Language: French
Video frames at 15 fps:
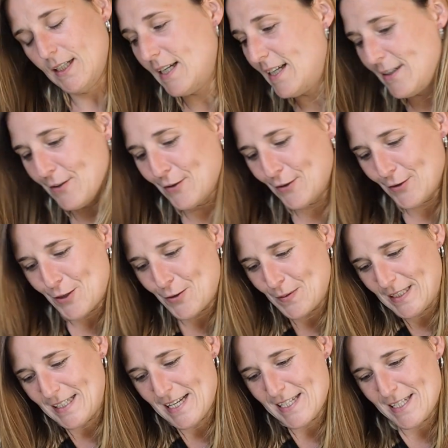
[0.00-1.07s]
Alors
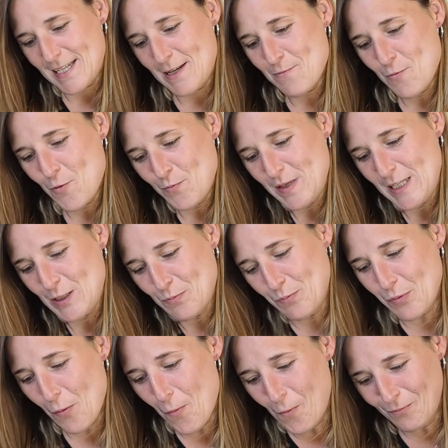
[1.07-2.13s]
ensuite, qu'est-ce qu'ils m'ont mis du bon